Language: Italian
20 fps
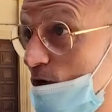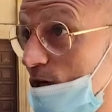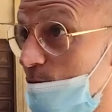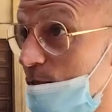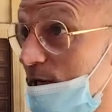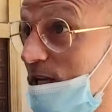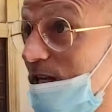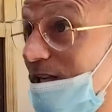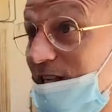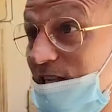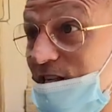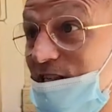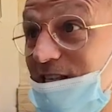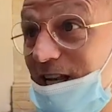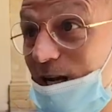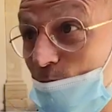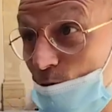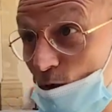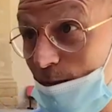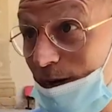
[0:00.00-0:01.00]
aprile,
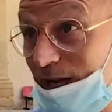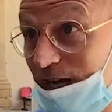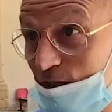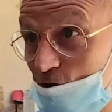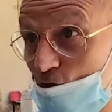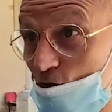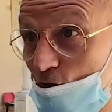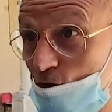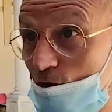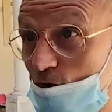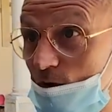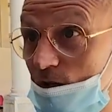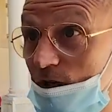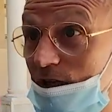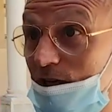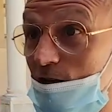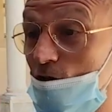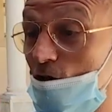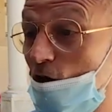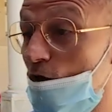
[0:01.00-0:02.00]
siamo maggio
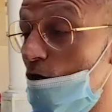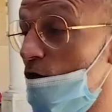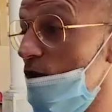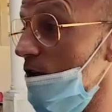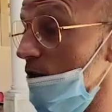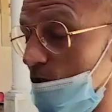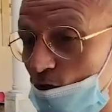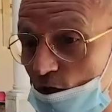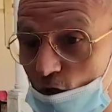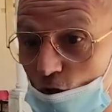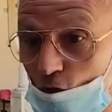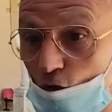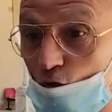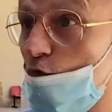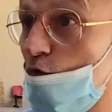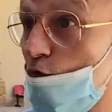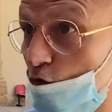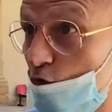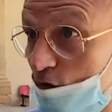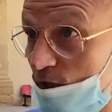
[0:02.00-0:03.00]
e noi, dico
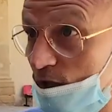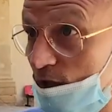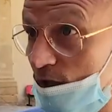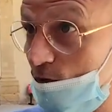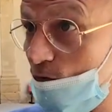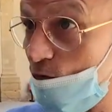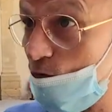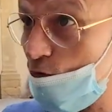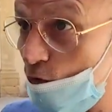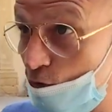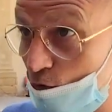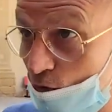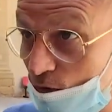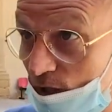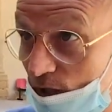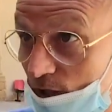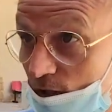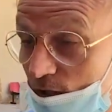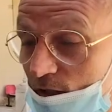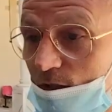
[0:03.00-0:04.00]
tutti,
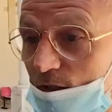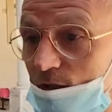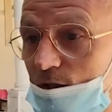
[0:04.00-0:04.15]
tutti